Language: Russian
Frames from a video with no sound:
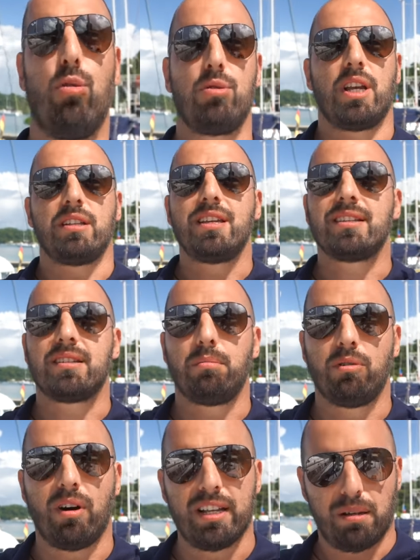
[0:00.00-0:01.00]
друзья, не
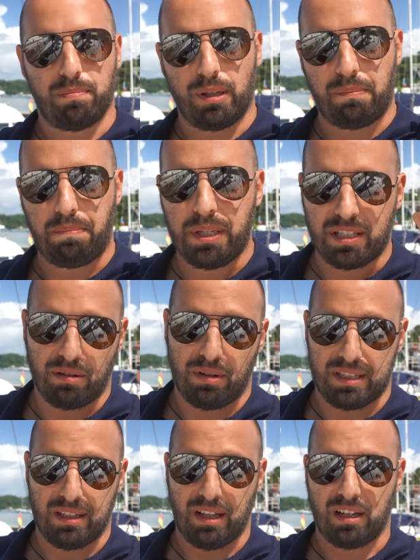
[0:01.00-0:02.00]
забывайте
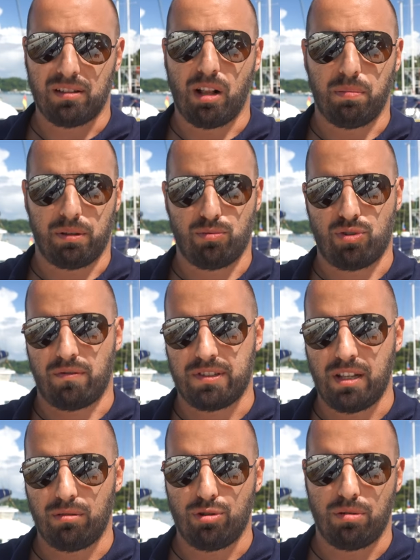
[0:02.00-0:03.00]
подписываться на канал, потому что в
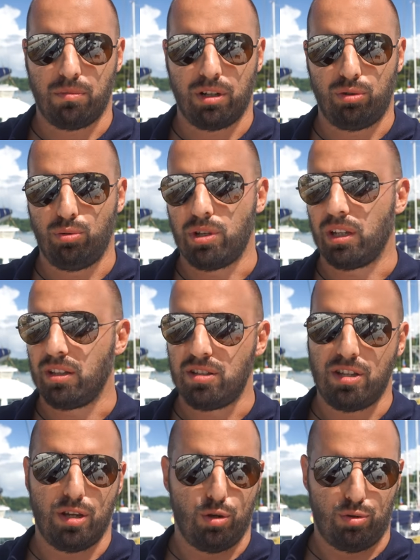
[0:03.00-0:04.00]
следующем году, я
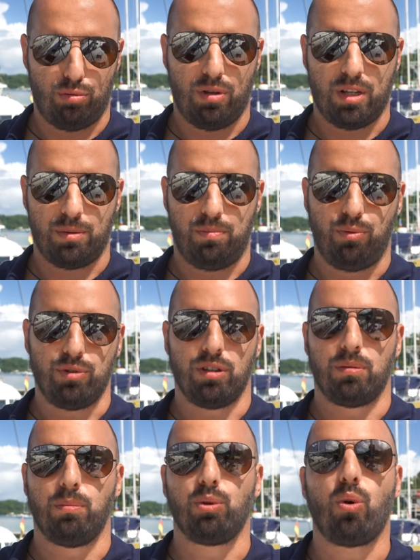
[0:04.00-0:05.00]
надеюсь, у нас
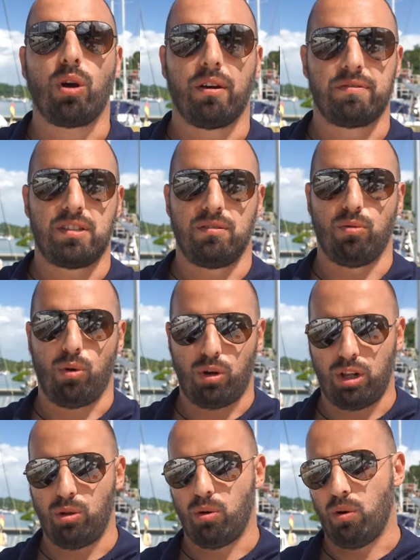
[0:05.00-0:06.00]
будет много всего
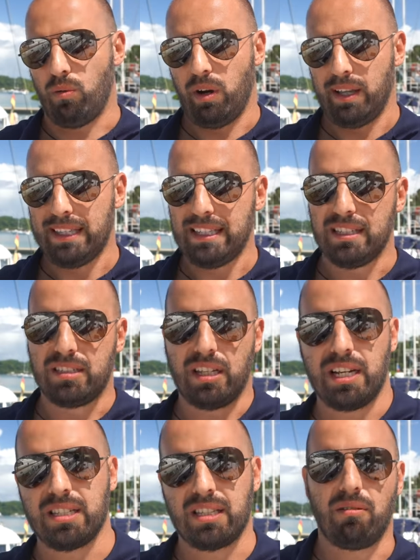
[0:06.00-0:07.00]
клевого и
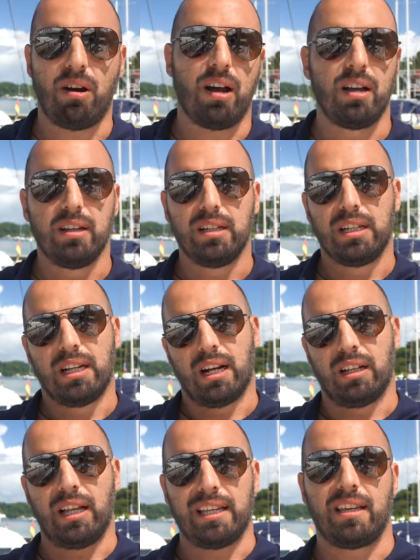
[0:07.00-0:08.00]
интересного.
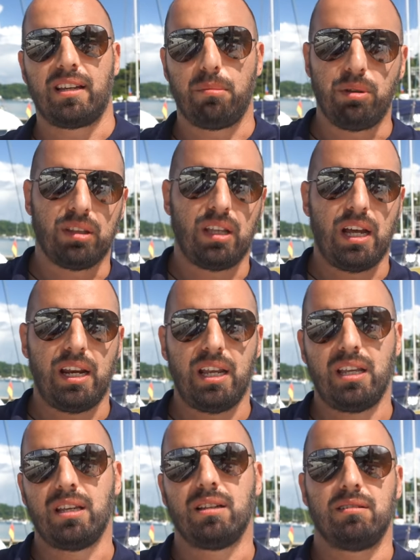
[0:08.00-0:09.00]
Лайки,
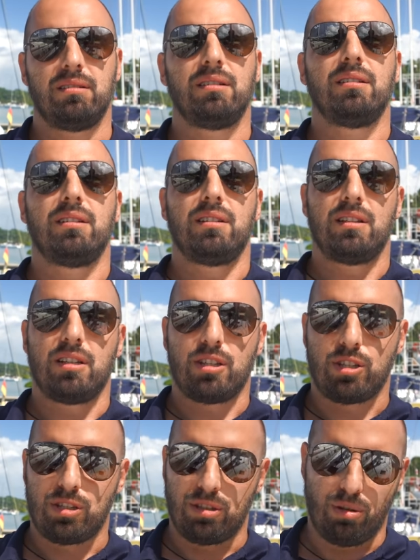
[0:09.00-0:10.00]
комментарии.
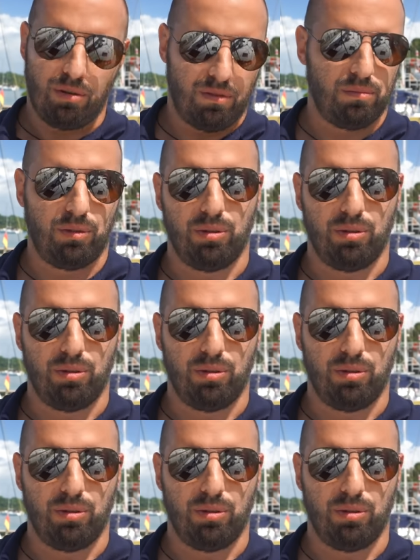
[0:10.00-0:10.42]
С Новым